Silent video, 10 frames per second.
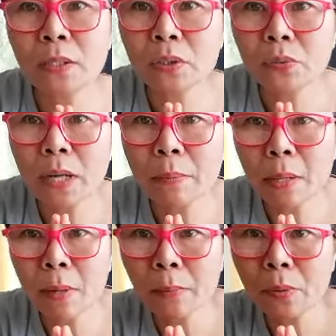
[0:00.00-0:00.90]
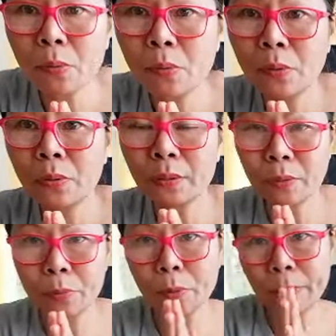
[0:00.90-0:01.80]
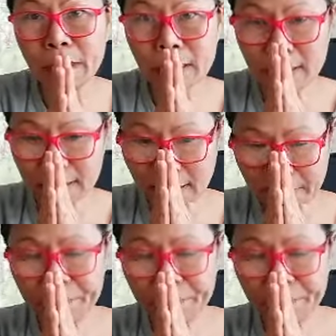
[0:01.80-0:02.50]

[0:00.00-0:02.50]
จุงกาเมวบางปะโอนกรุปเนี่ยเลยจ้า